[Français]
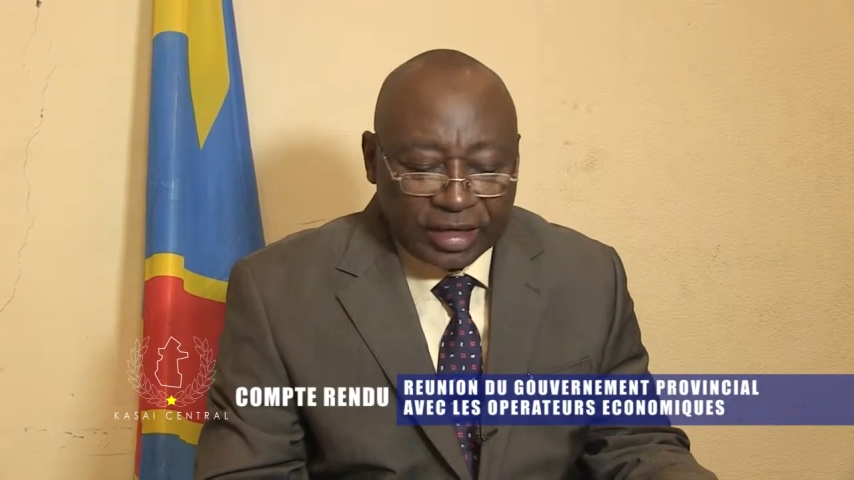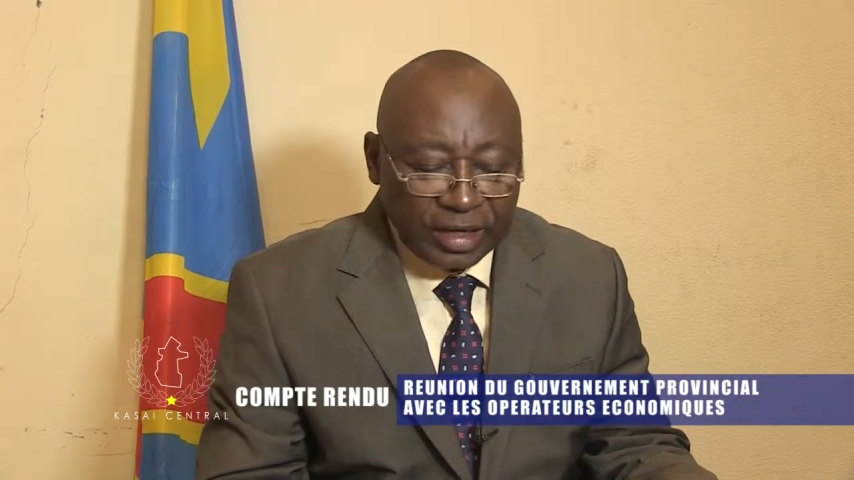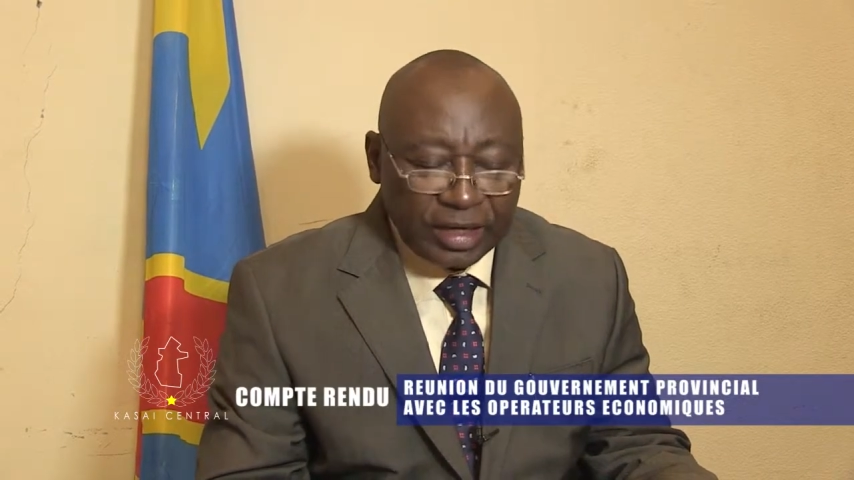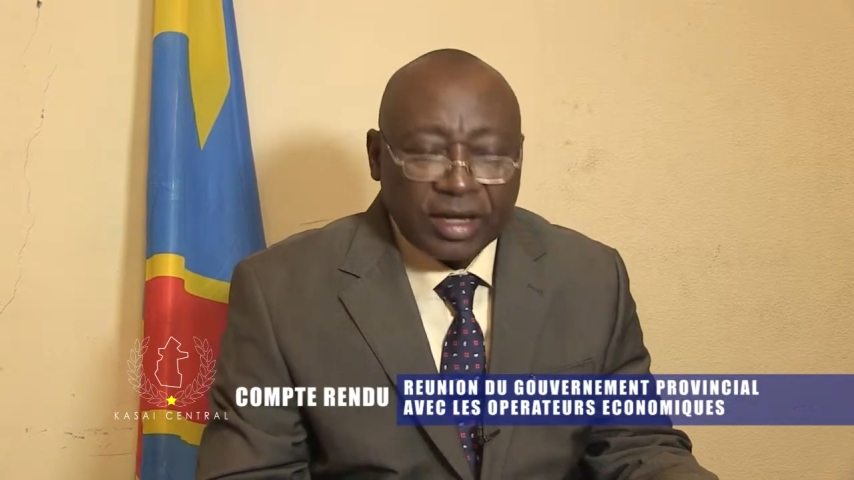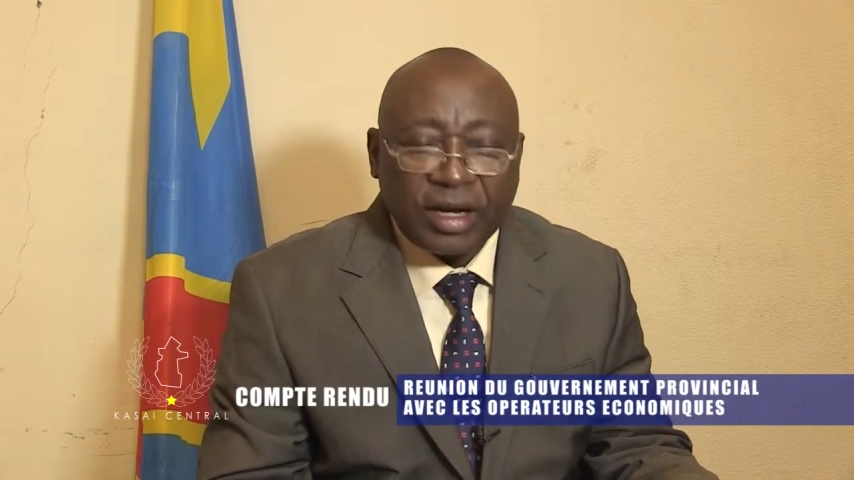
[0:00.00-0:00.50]

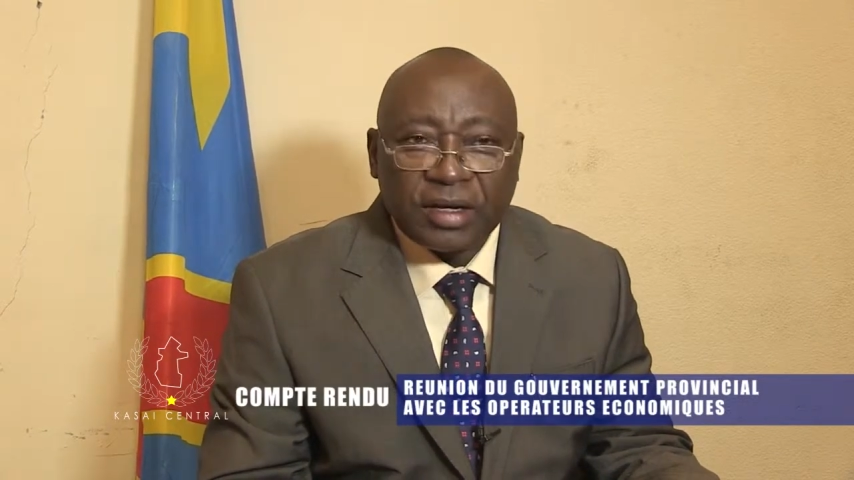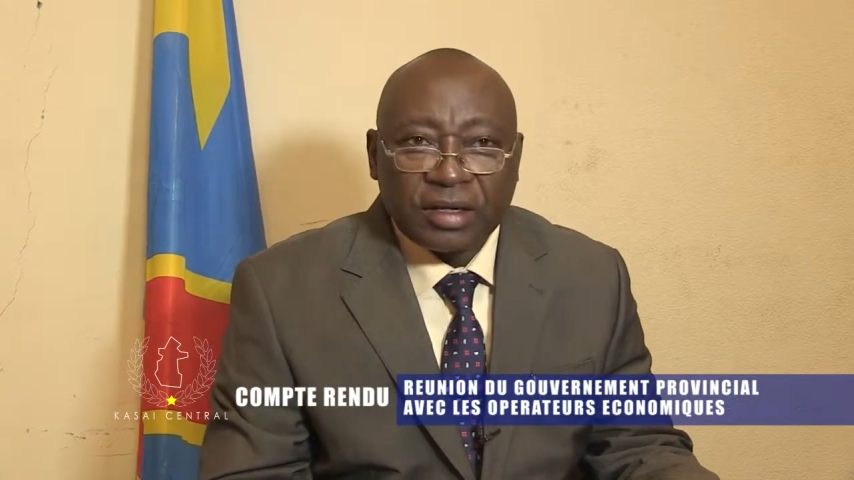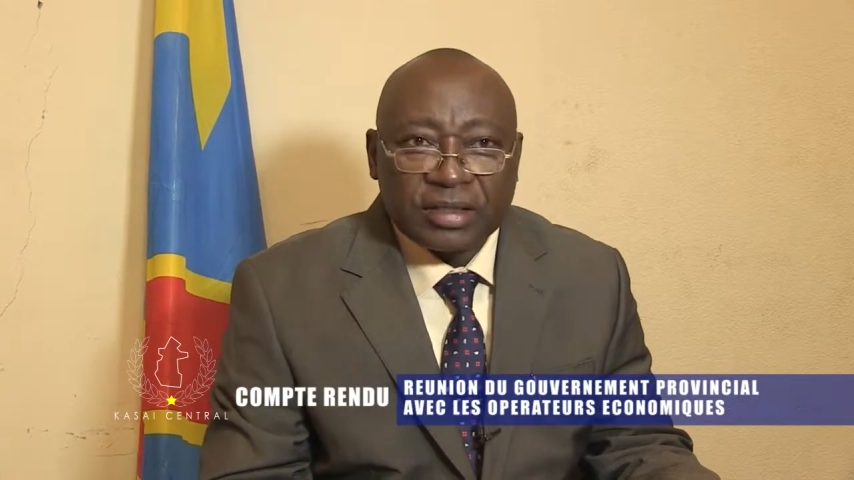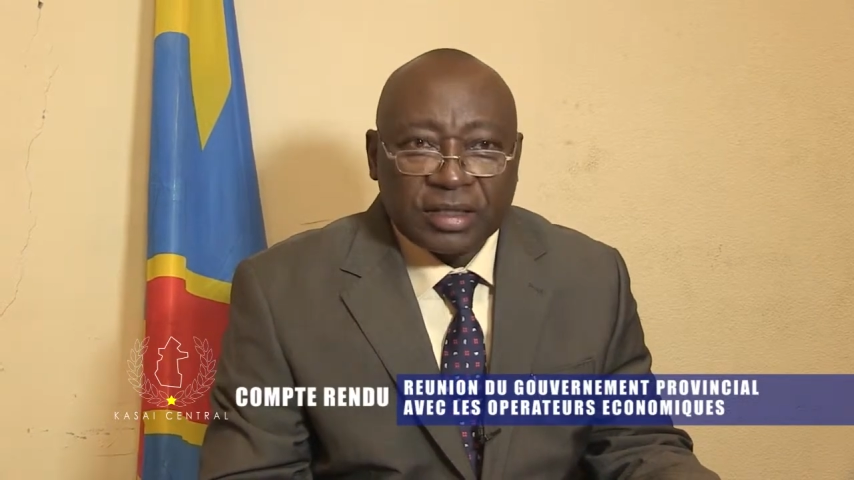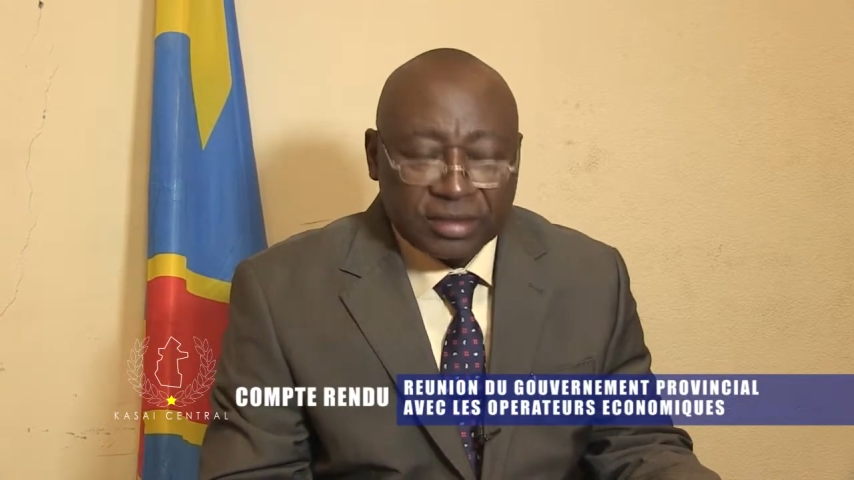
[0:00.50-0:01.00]
et en
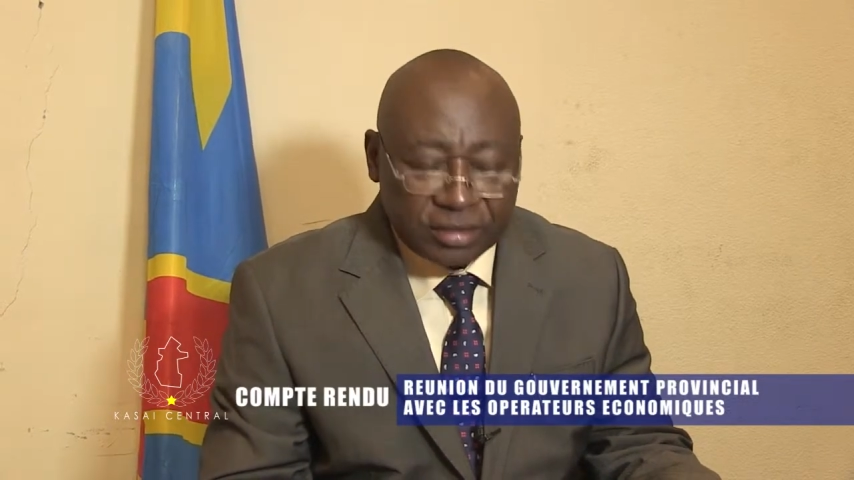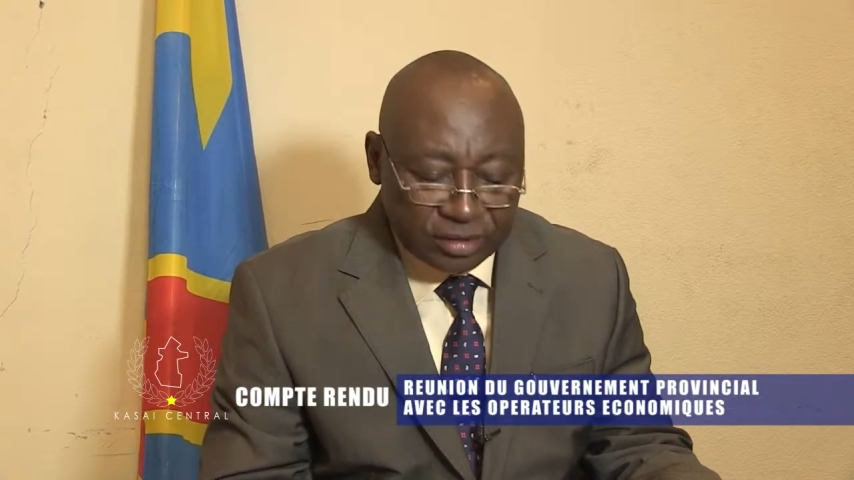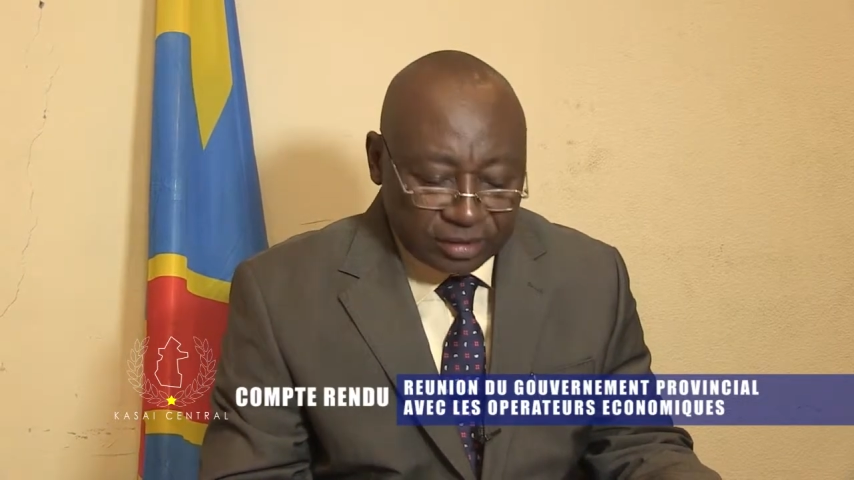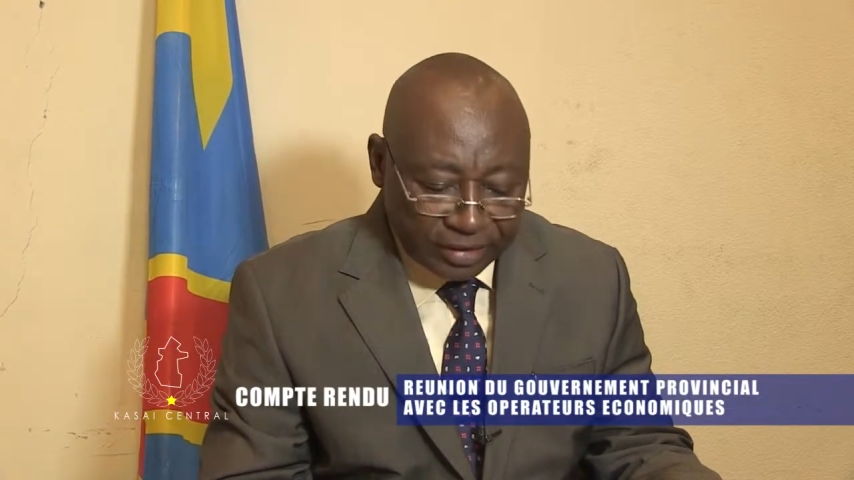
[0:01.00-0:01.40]
attente